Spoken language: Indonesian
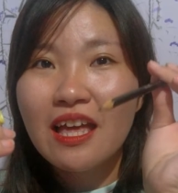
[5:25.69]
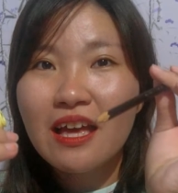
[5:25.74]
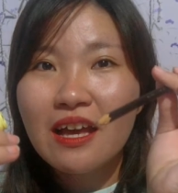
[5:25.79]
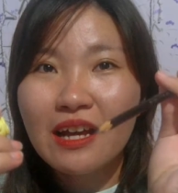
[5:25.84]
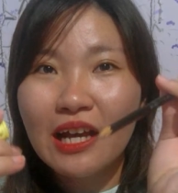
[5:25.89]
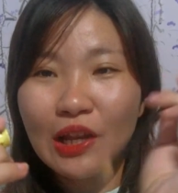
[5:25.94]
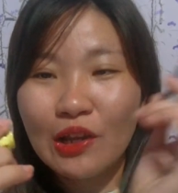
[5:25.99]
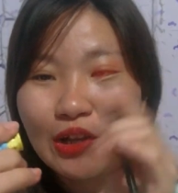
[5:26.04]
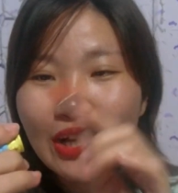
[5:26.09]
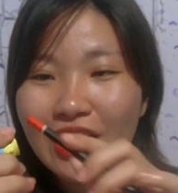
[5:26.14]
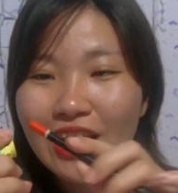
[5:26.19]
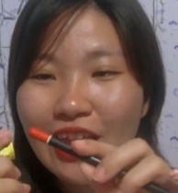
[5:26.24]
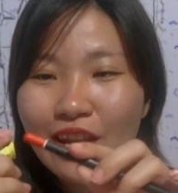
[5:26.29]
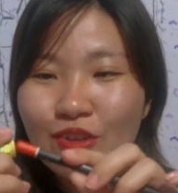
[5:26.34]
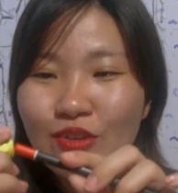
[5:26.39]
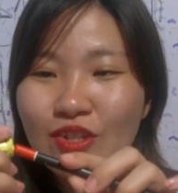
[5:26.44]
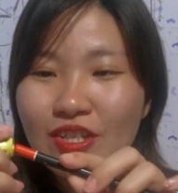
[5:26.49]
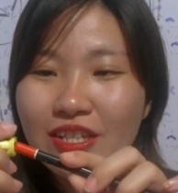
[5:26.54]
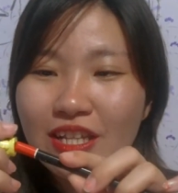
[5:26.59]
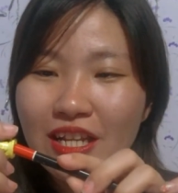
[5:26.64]
kalau kalian
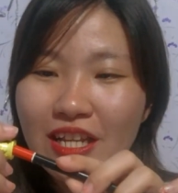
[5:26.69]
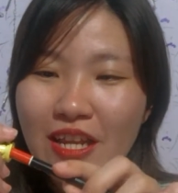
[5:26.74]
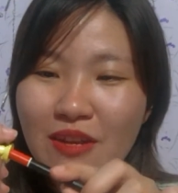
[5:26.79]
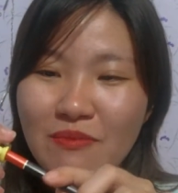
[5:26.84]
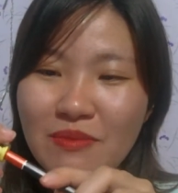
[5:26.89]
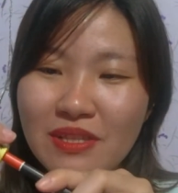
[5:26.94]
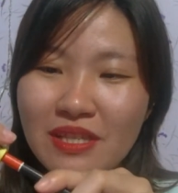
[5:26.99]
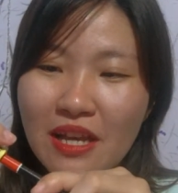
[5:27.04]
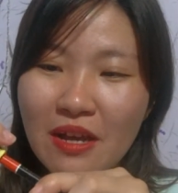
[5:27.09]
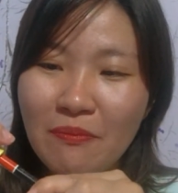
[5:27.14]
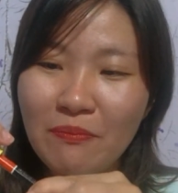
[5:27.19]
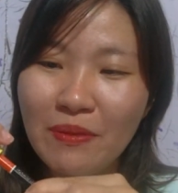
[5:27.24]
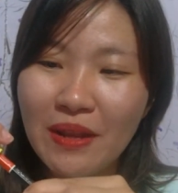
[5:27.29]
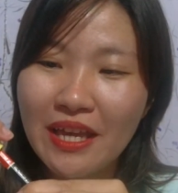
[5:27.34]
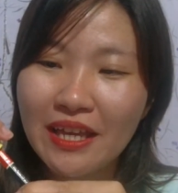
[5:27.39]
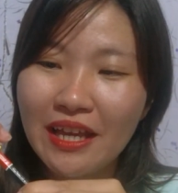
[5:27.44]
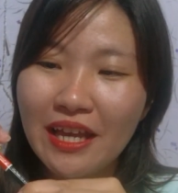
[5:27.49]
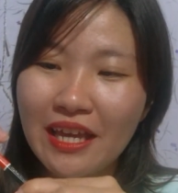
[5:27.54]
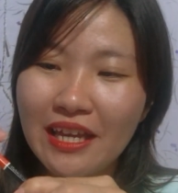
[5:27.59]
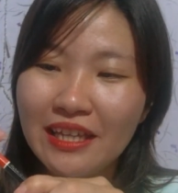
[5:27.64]
nulis kalian bisa apply
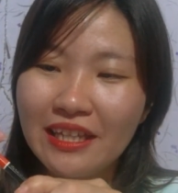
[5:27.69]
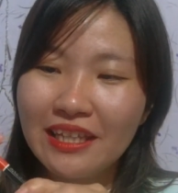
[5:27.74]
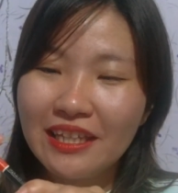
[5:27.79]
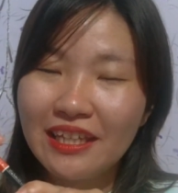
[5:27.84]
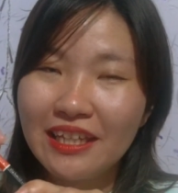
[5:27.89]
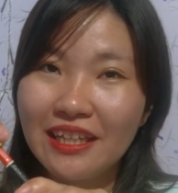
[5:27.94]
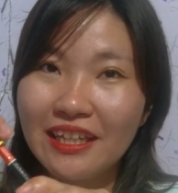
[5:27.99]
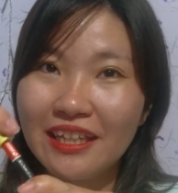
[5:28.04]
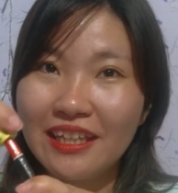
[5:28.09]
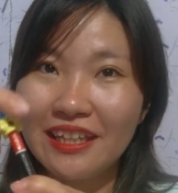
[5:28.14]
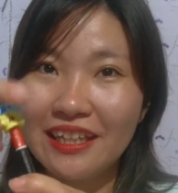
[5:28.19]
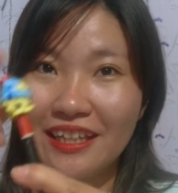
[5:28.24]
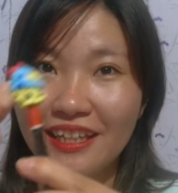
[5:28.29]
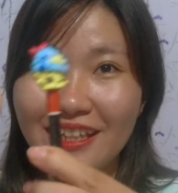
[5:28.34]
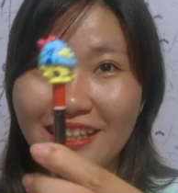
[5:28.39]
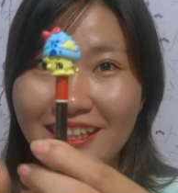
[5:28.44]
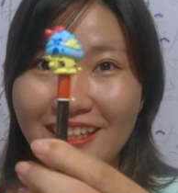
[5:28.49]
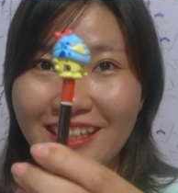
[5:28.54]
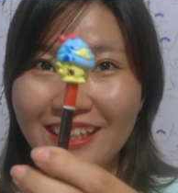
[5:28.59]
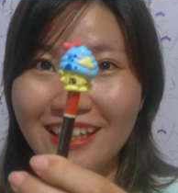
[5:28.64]
kayak gini
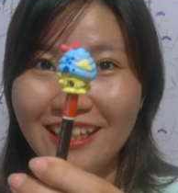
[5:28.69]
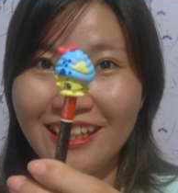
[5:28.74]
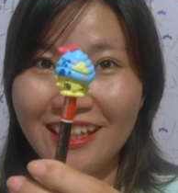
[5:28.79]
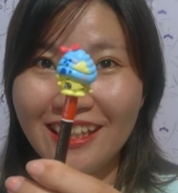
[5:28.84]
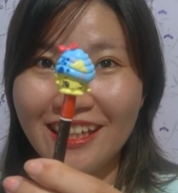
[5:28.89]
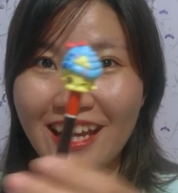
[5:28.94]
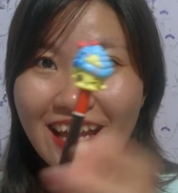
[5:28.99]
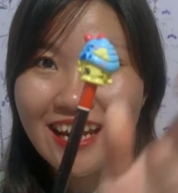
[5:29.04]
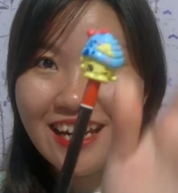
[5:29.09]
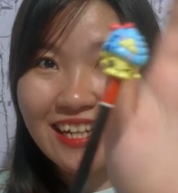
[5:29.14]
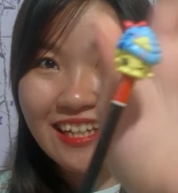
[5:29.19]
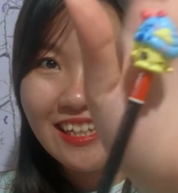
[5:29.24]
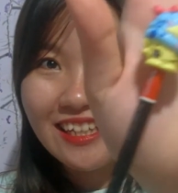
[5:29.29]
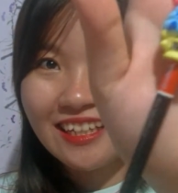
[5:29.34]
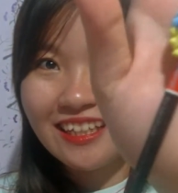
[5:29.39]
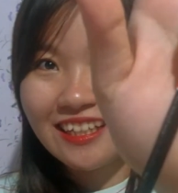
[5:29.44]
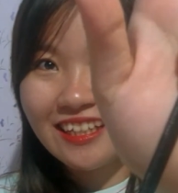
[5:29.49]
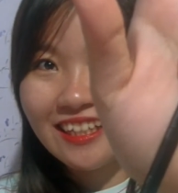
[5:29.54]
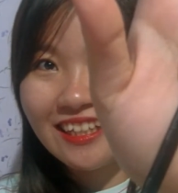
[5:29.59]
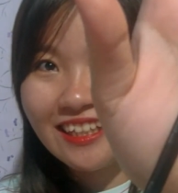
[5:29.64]
Ini kan
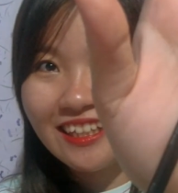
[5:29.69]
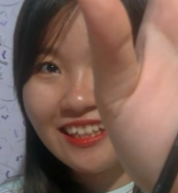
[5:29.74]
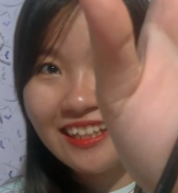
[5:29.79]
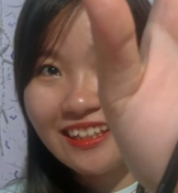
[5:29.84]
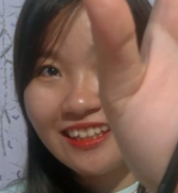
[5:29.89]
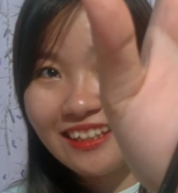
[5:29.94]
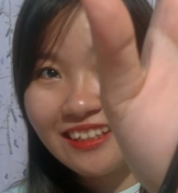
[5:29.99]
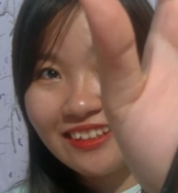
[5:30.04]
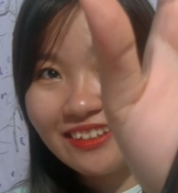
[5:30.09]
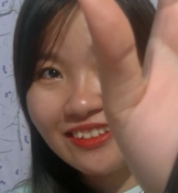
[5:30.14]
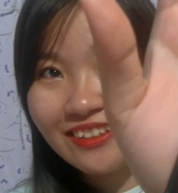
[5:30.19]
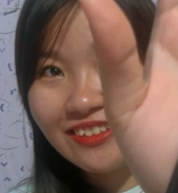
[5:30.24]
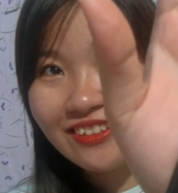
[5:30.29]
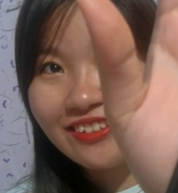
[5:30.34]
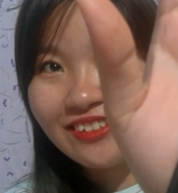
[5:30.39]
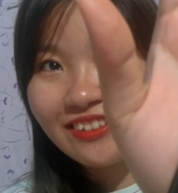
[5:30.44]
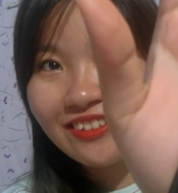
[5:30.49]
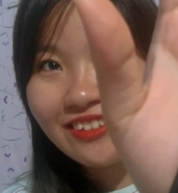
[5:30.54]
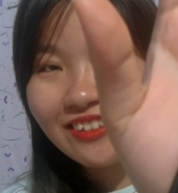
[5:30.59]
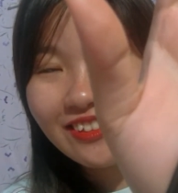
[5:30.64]

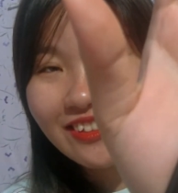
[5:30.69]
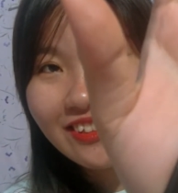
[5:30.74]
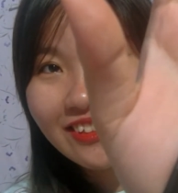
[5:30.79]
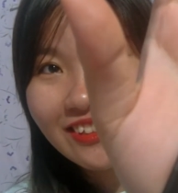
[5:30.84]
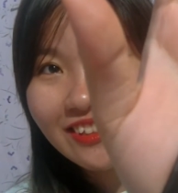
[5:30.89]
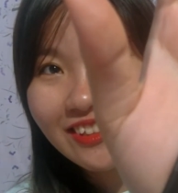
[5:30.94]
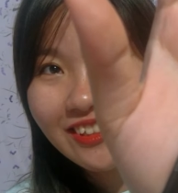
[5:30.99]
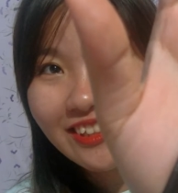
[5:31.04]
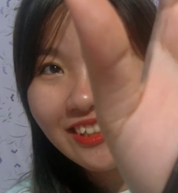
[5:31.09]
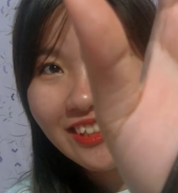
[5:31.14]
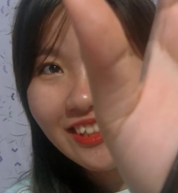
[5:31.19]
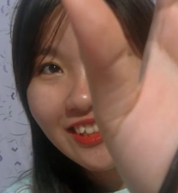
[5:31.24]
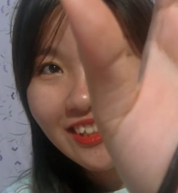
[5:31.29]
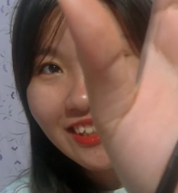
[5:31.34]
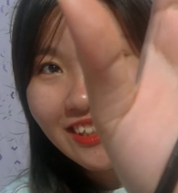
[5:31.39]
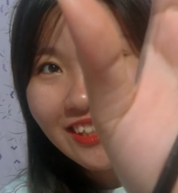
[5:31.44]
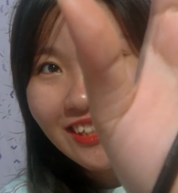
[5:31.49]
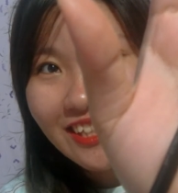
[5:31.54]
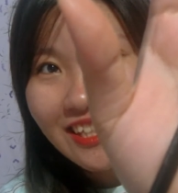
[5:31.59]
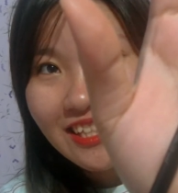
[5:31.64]
tuh
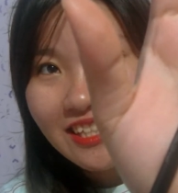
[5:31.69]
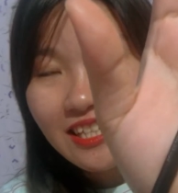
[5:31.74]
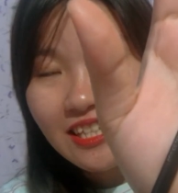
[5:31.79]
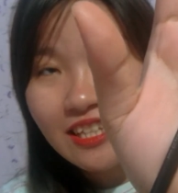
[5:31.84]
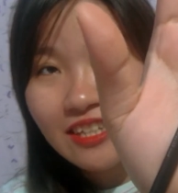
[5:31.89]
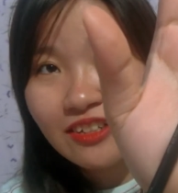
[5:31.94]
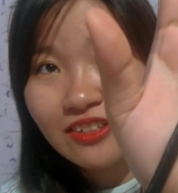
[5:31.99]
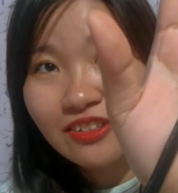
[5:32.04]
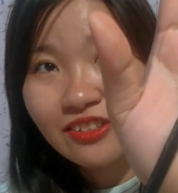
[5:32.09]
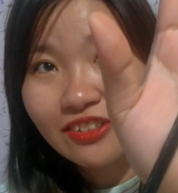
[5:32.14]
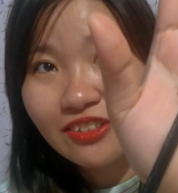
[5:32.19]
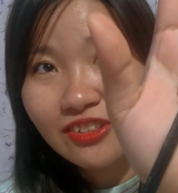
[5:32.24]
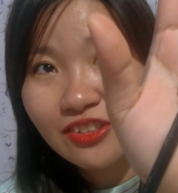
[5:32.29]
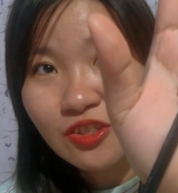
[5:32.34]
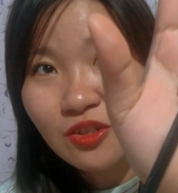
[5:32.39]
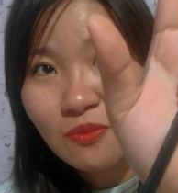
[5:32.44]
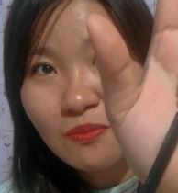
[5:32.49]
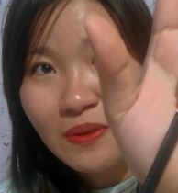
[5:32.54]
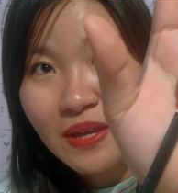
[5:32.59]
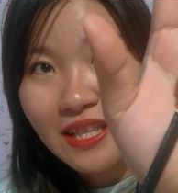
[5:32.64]
jadi
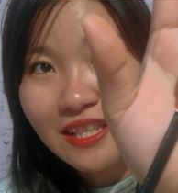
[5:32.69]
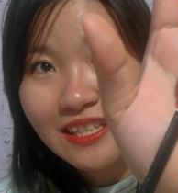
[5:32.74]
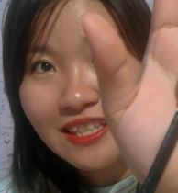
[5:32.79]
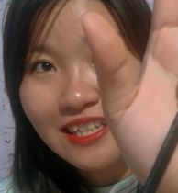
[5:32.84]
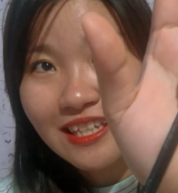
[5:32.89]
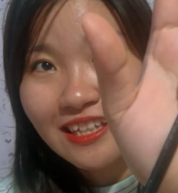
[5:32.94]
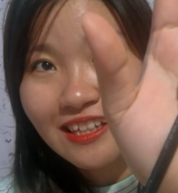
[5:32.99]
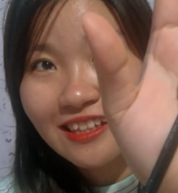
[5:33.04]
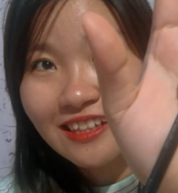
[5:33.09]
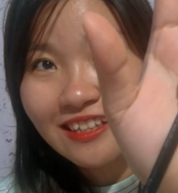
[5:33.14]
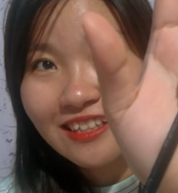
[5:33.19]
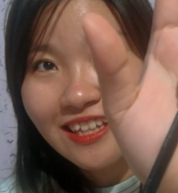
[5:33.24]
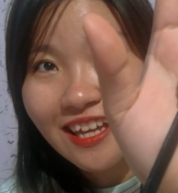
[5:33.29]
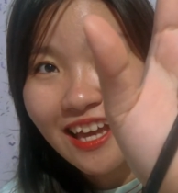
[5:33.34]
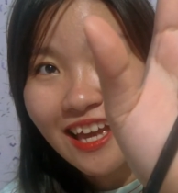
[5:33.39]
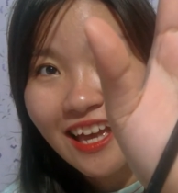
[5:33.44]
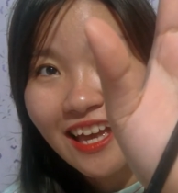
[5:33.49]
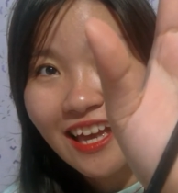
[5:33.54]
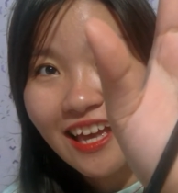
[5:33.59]
lucu pensilnya